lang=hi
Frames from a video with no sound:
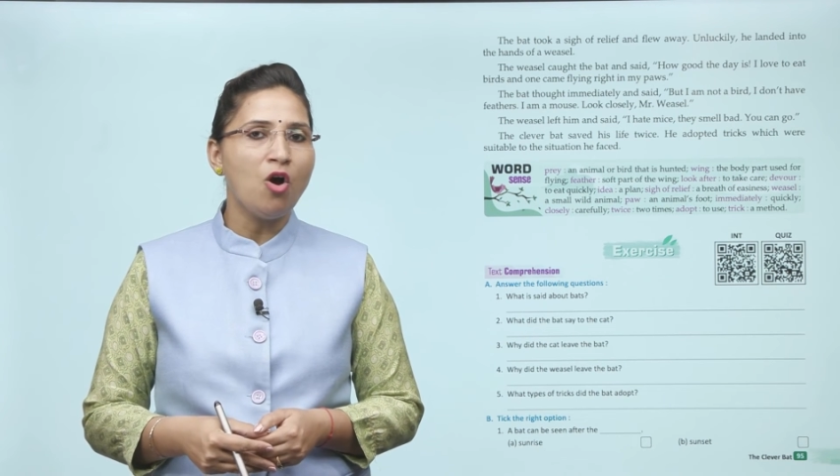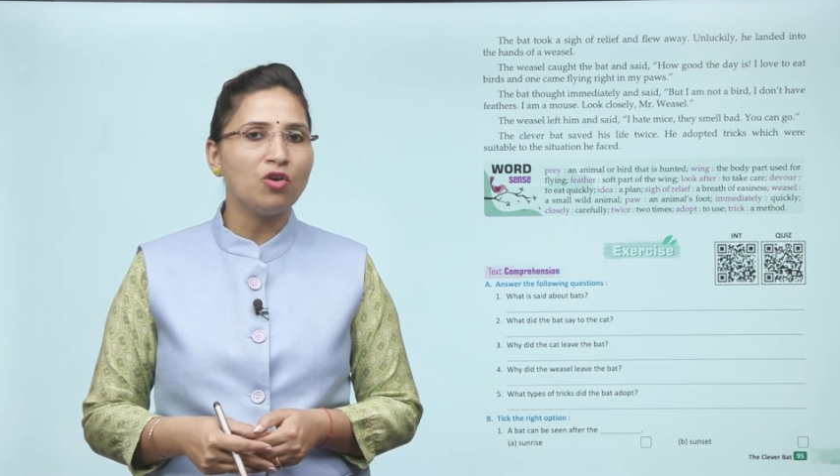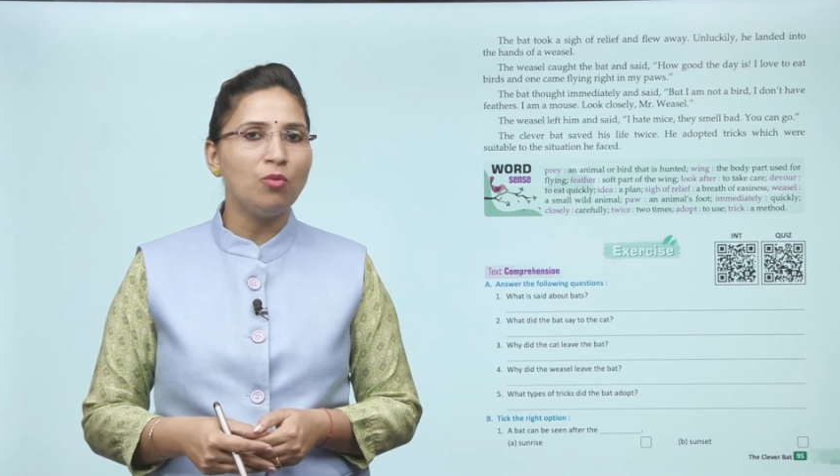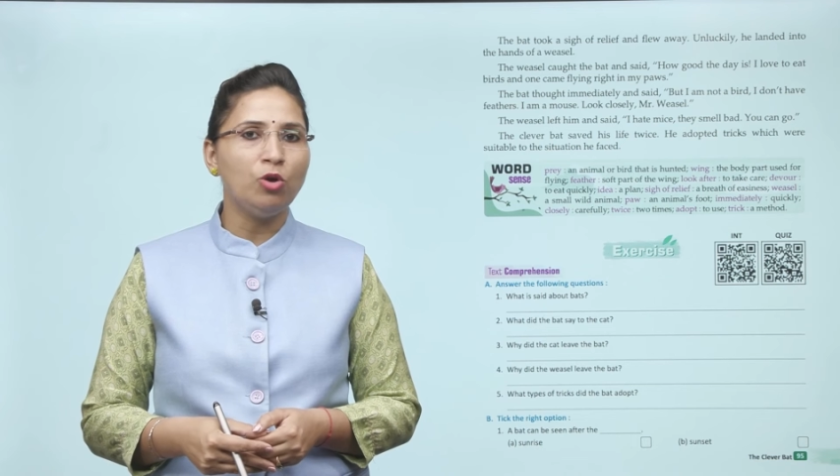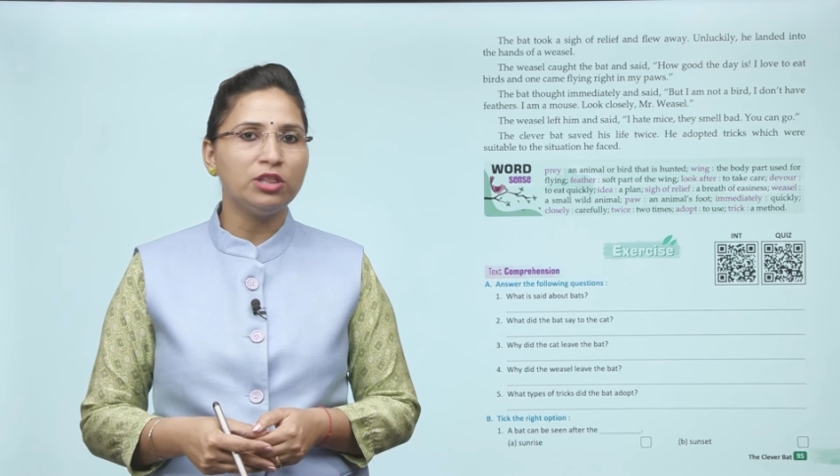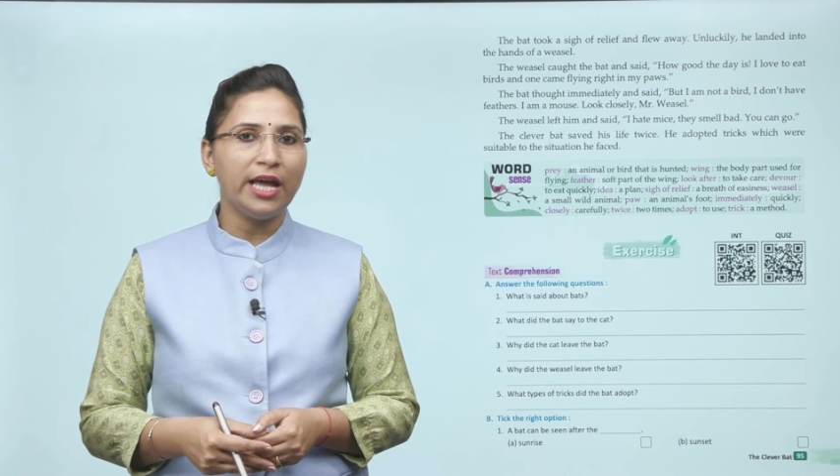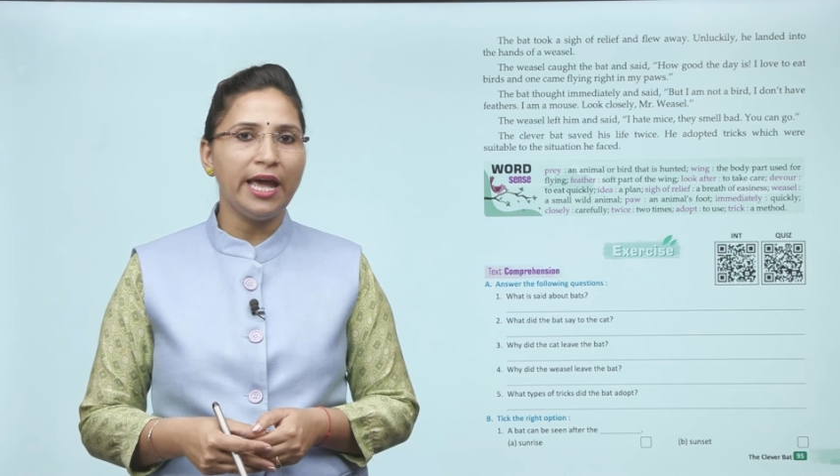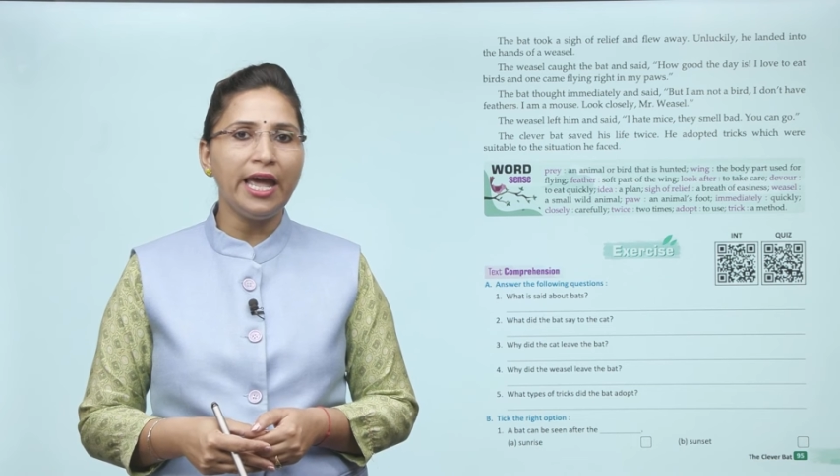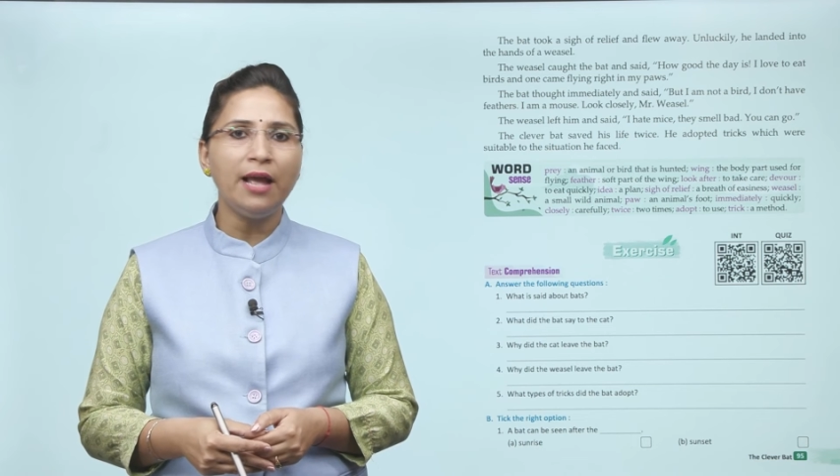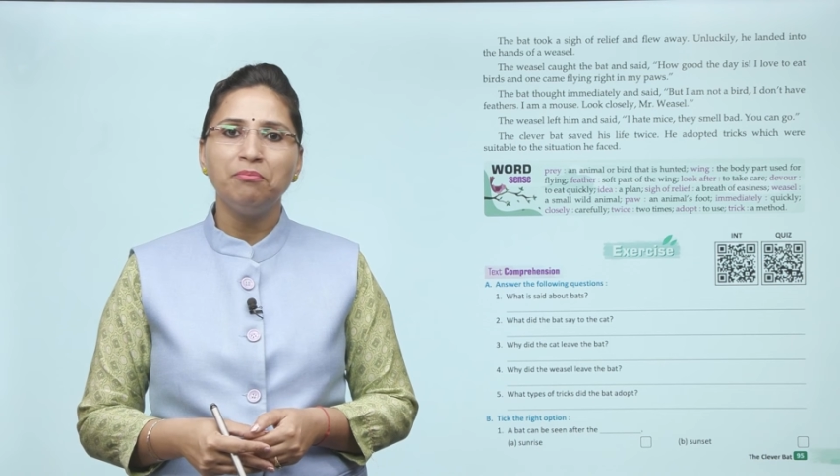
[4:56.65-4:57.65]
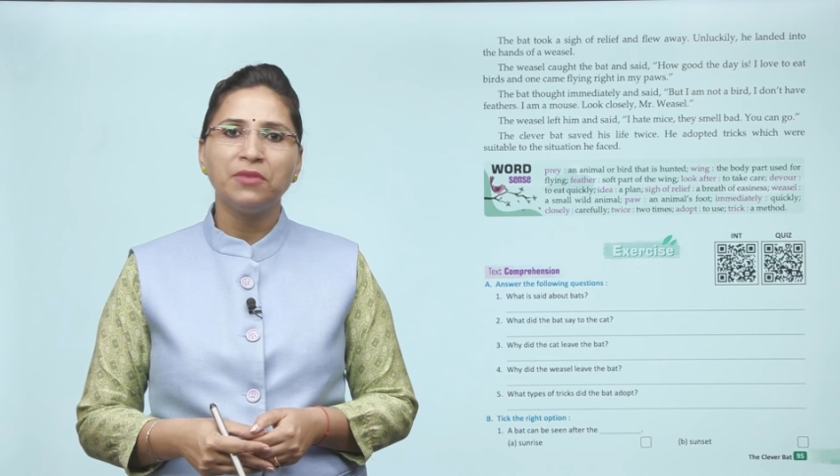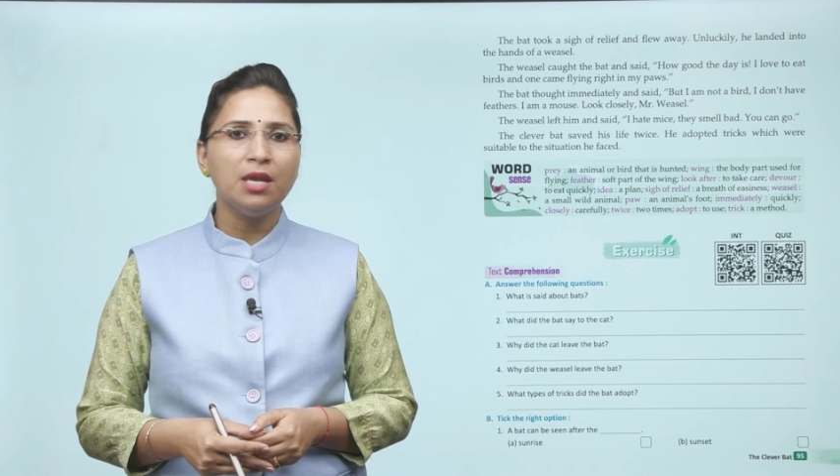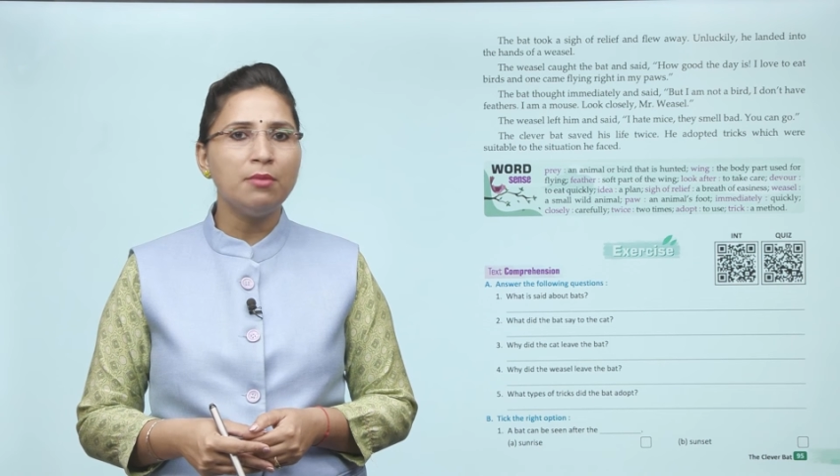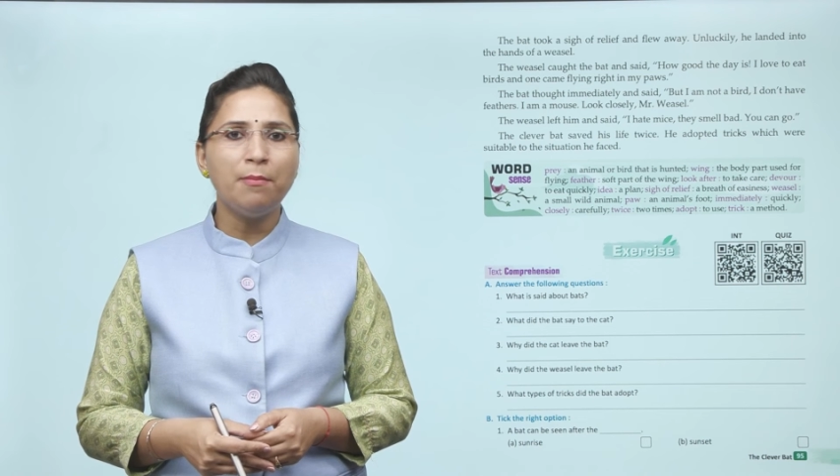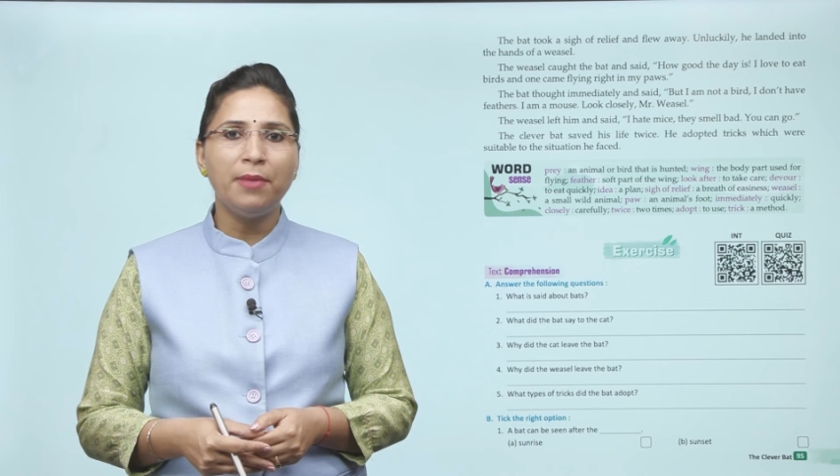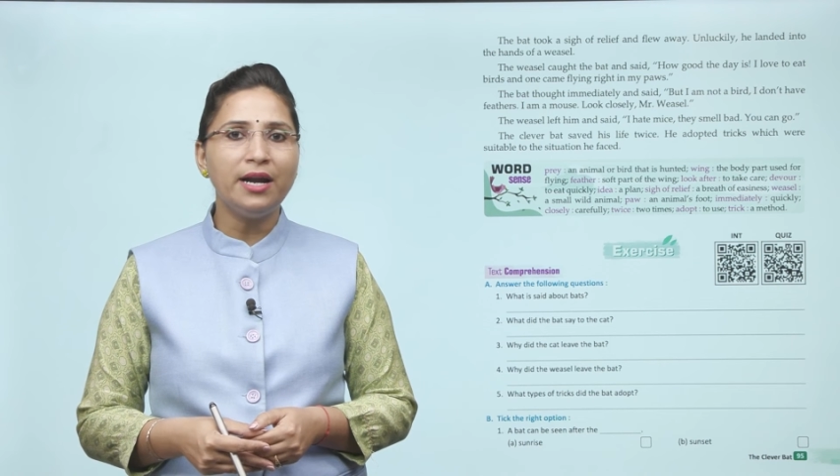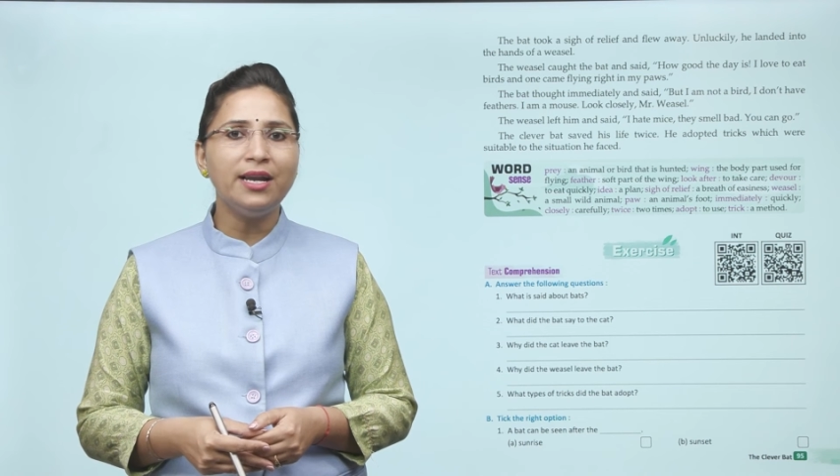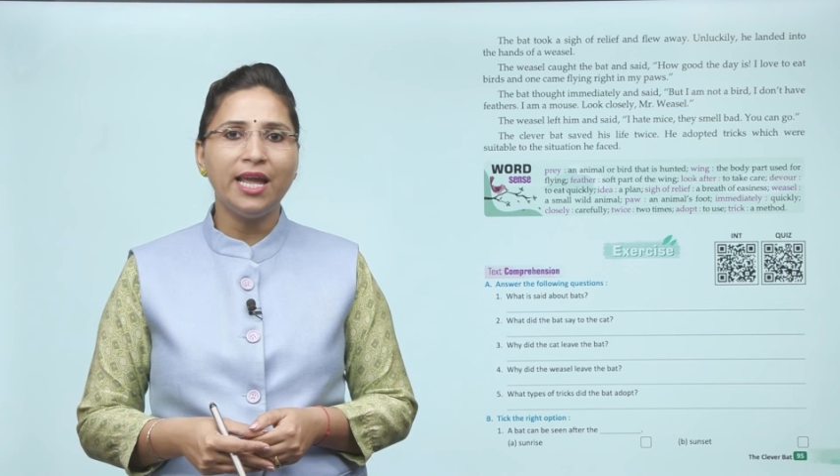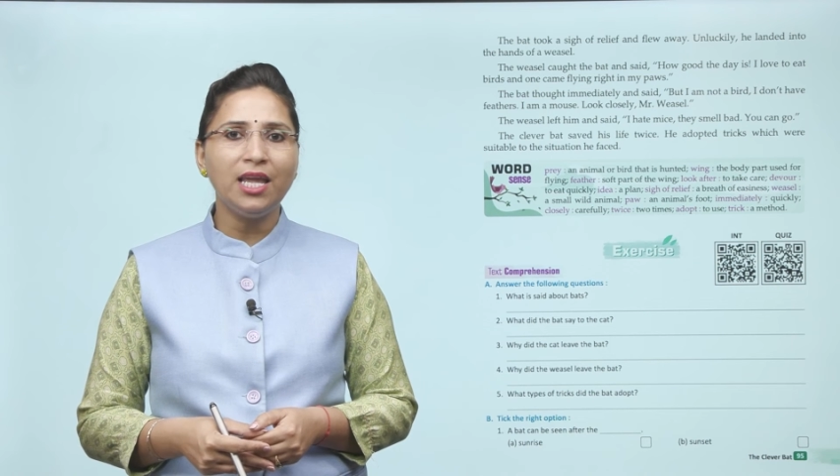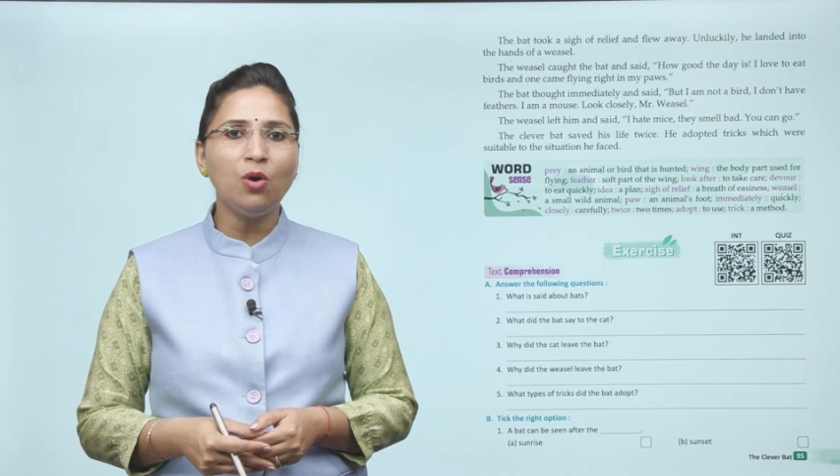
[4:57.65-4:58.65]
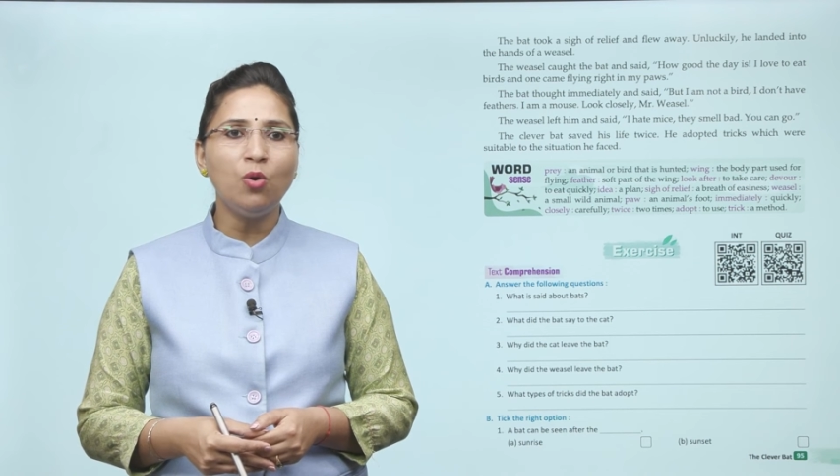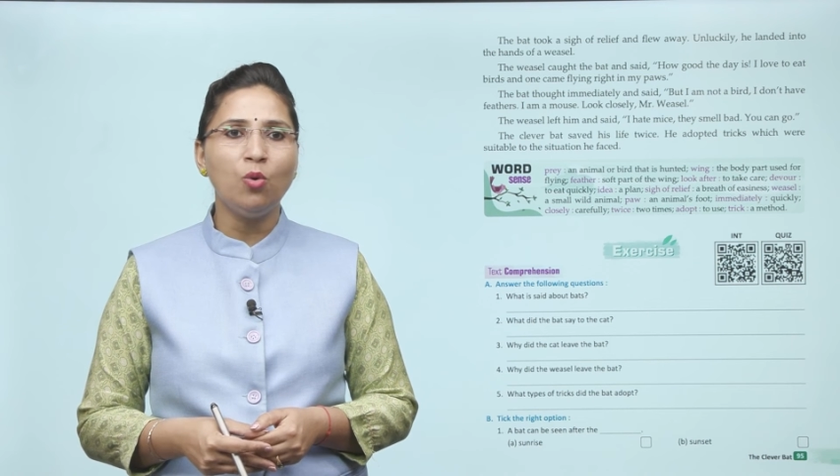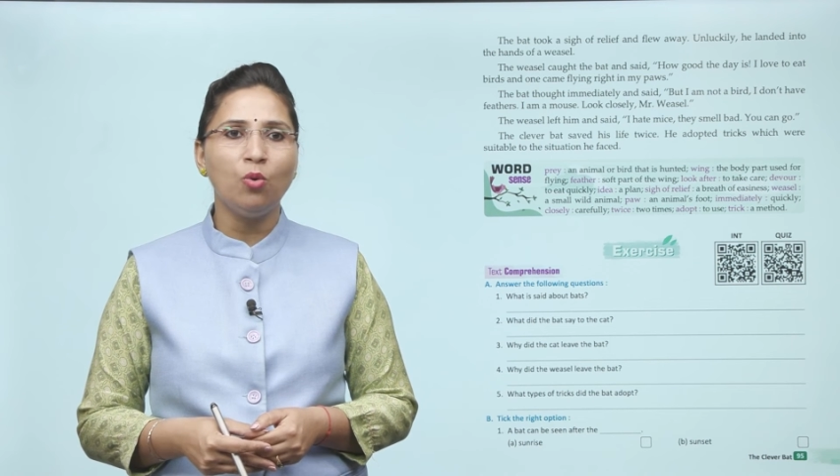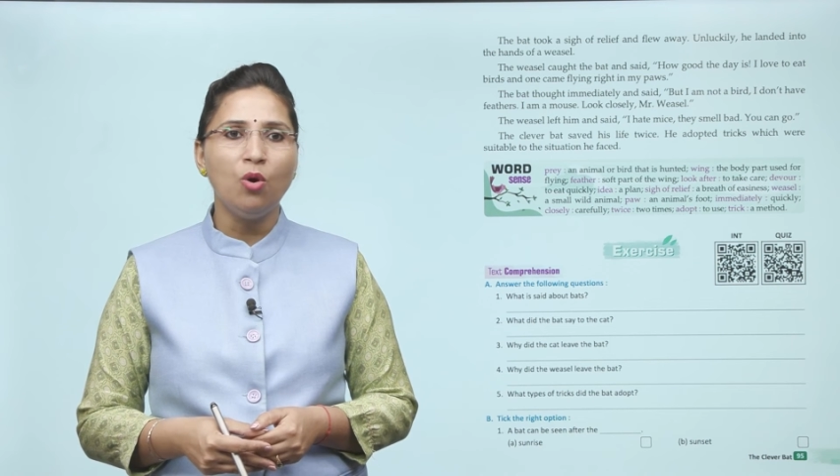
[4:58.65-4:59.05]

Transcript: और वो बोलता है कि मैं बर्ड नहीं हूँ